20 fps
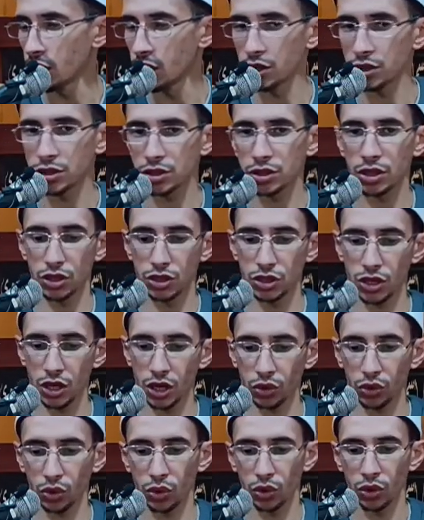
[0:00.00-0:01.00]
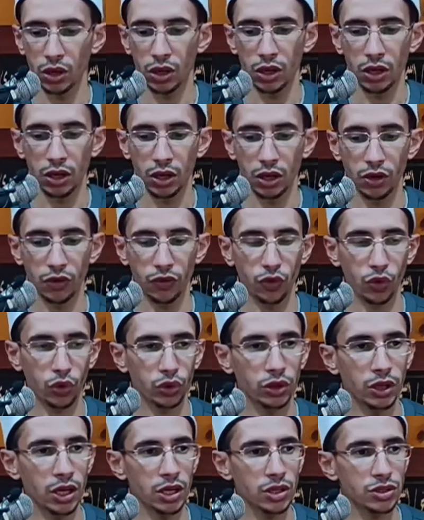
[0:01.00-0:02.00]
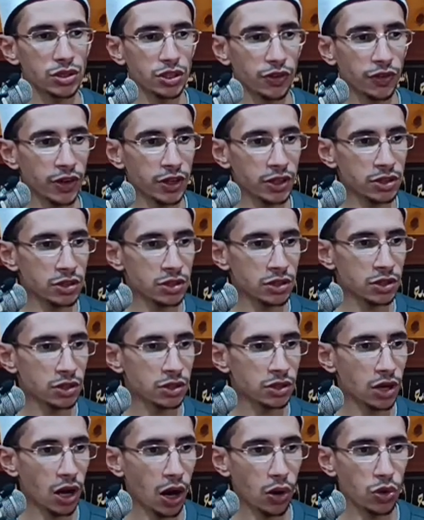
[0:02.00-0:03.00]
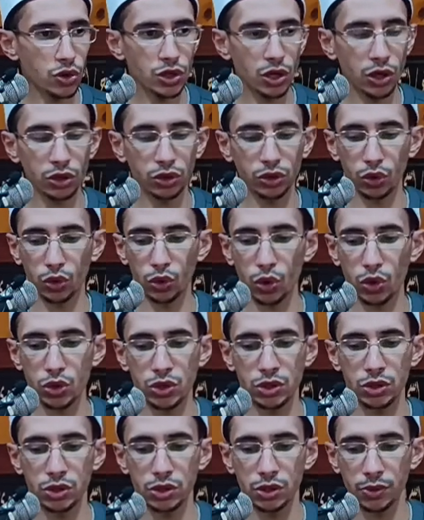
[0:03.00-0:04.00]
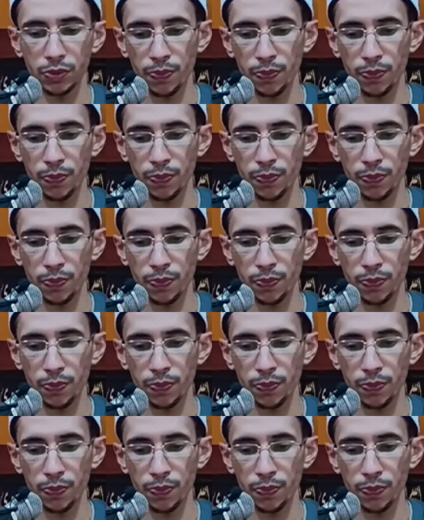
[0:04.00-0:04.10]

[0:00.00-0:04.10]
استئجاره لفقدان صفة أو شرط الرشد